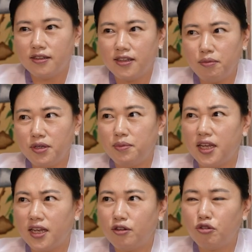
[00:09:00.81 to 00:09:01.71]

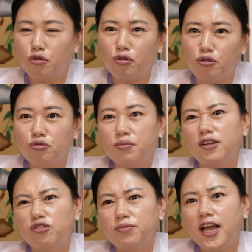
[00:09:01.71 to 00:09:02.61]
30대
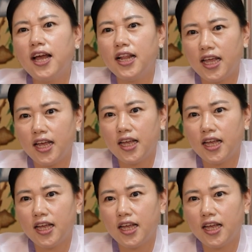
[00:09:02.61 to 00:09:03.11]
초중반쯤 돼야 돼.